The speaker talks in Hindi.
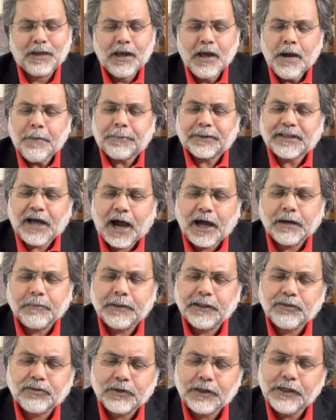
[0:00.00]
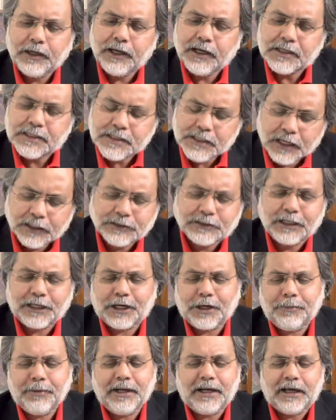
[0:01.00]
प्रधानमंत्री ने इसका
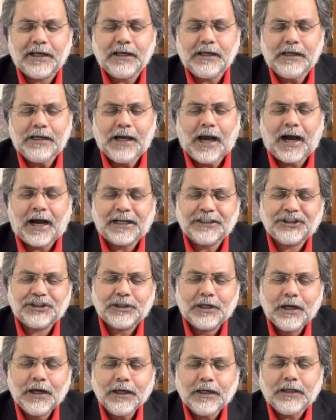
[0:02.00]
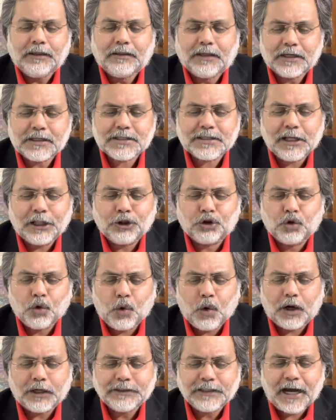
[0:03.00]
जिक्र भी नहीं किया आज कि दरअसल
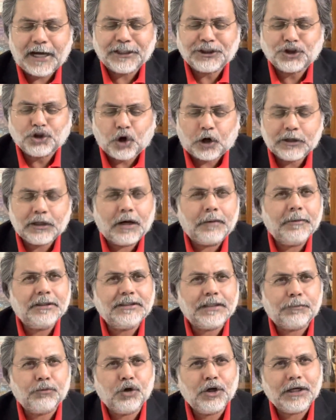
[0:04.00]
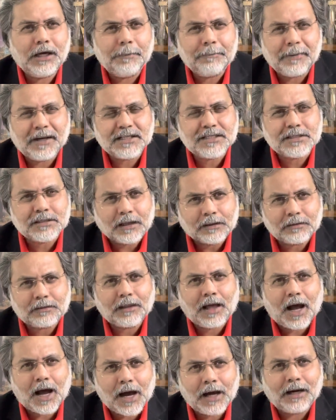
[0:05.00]
2014 में जब उनके पास
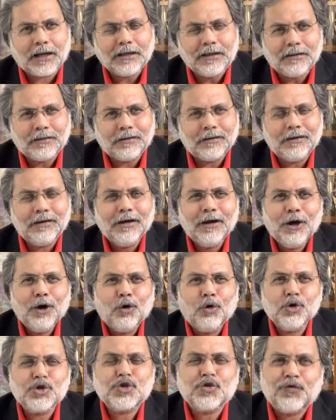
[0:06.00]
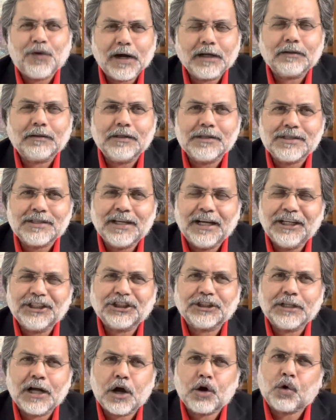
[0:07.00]
सत्ता आ रही थी उस वक्त इस
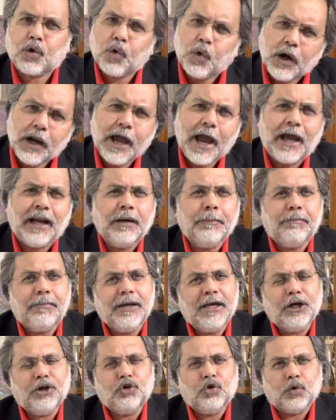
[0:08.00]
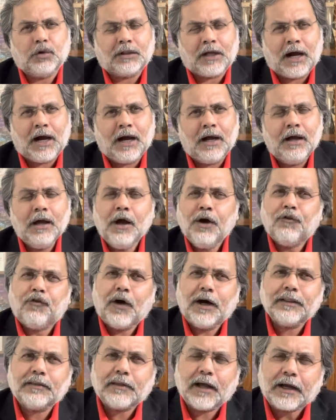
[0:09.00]
देश का कुल एनपीए जो था
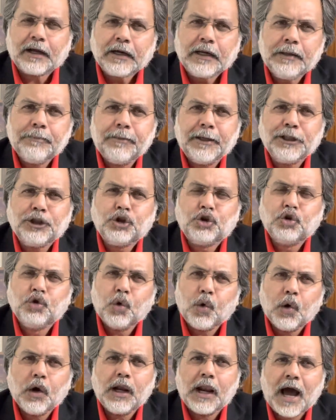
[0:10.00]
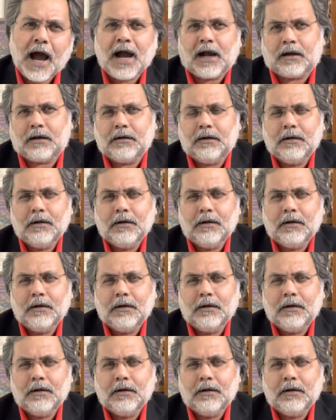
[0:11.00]
वह तकरीबन दो लाख